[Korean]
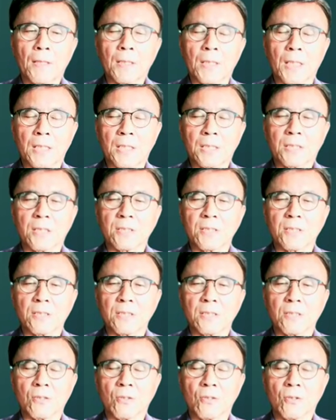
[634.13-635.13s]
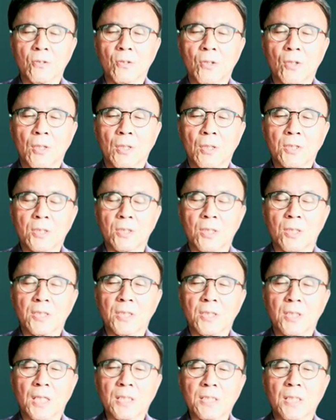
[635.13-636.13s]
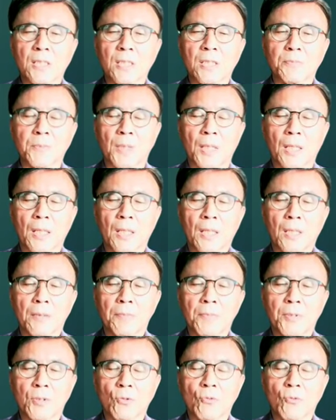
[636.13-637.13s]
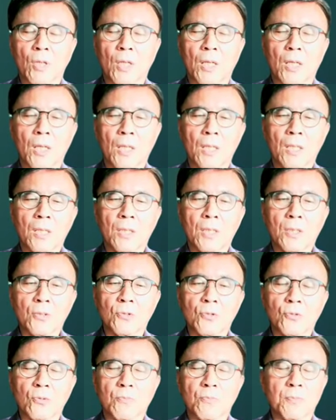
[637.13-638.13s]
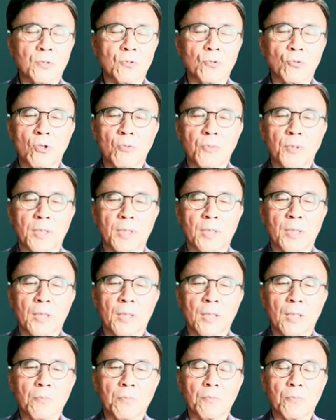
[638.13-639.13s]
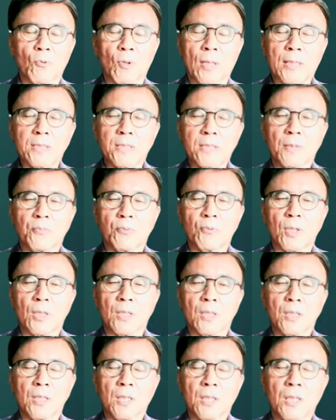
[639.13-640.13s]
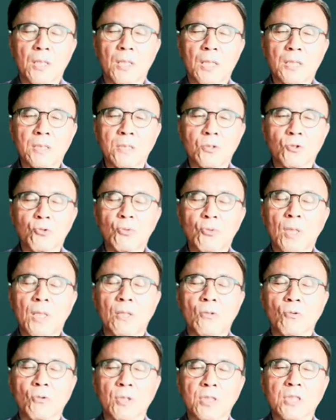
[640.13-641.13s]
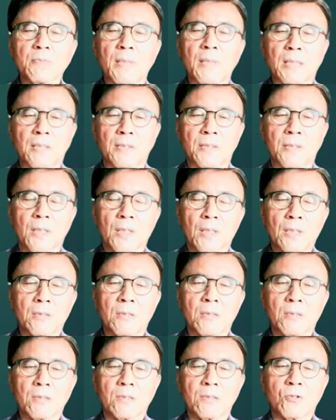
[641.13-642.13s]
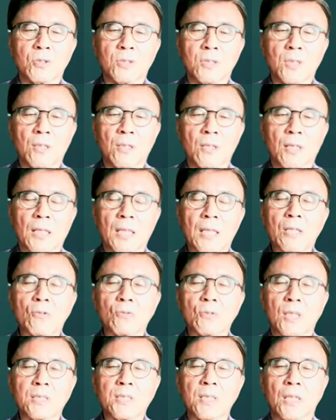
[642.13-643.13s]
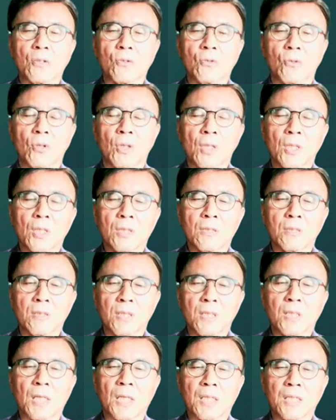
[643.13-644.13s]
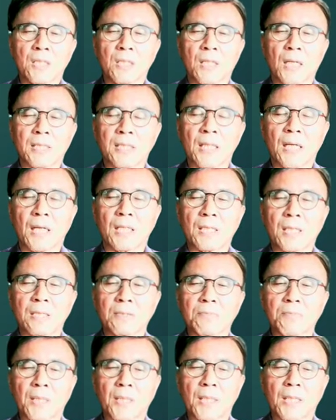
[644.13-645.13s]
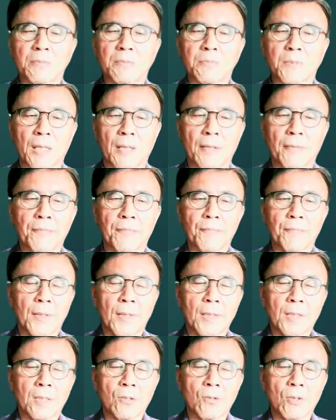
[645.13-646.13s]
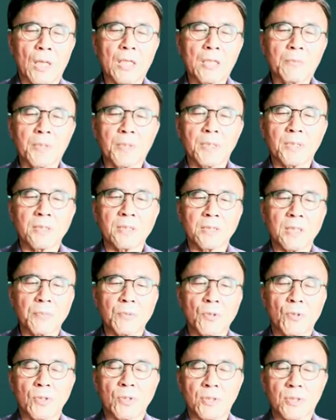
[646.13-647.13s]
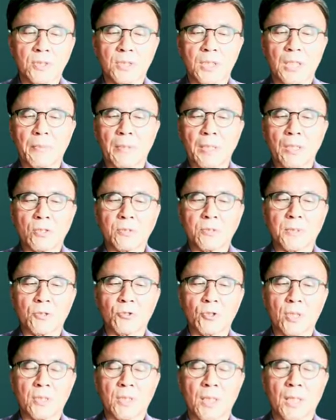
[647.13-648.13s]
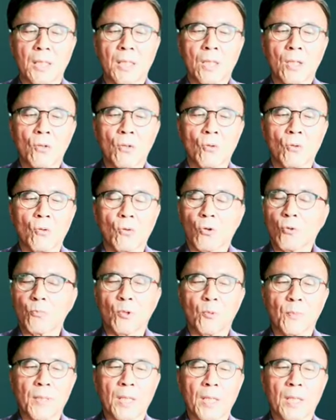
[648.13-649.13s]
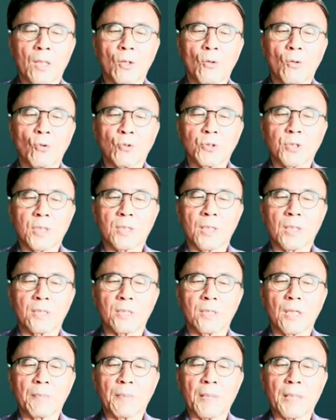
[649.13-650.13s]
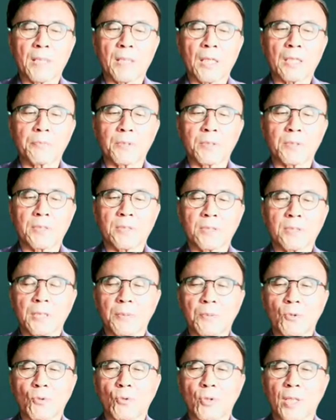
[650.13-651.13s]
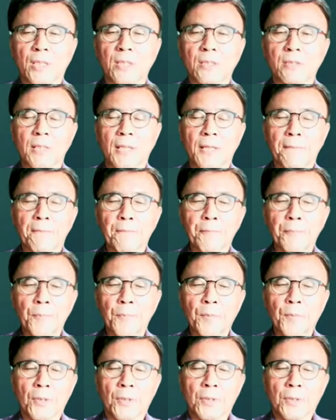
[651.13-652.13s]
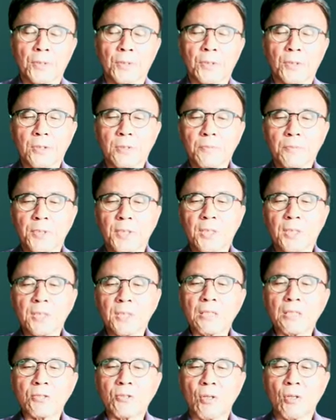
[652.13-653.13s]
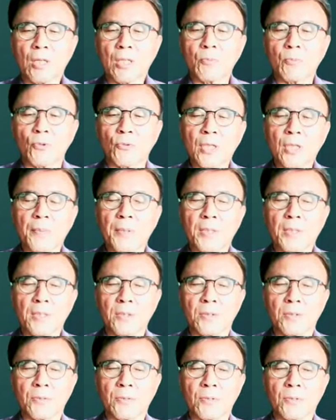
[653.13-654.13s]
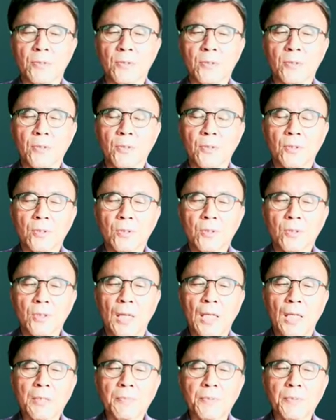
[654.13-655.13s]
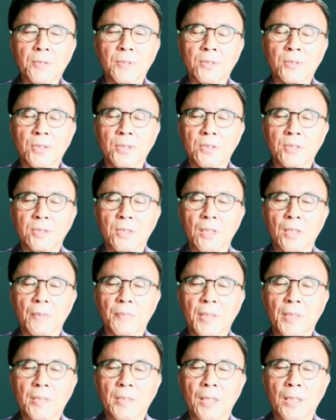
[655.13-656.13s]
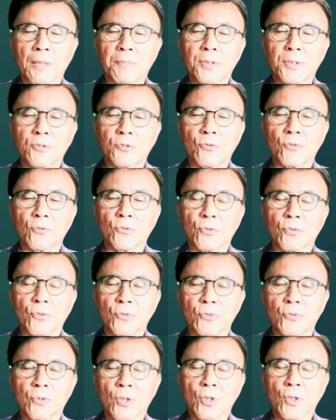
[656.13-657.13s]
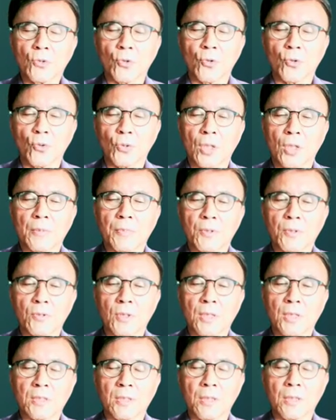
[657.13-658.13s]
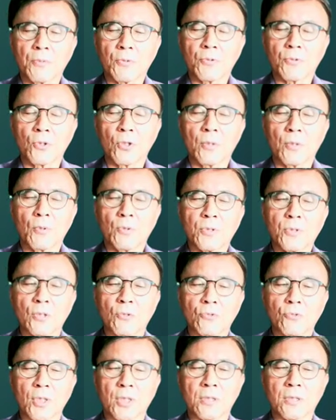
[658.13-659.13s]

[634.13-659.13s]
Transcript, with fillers: 가격 경쟁력으로 경쟁하겠다는 겁니다. 미국과 중, 그 유럽이 관세 부과를 추가하고 있지만은 그것에 가라앉고 하지 않고 그들의 갈 길을 간다라는 방향입니다. 그리고 하이브리드 시스템도 여전히 개발하고 있습니다. 최근에 올 봄에 5세대 DMI 하이브리드 시스템을 공개했는데 지금 시장 상황을 본다면은 그 하이브리드 시스템에 대한 비중을 둔 도요타를 비롯한 일부 일본 자동차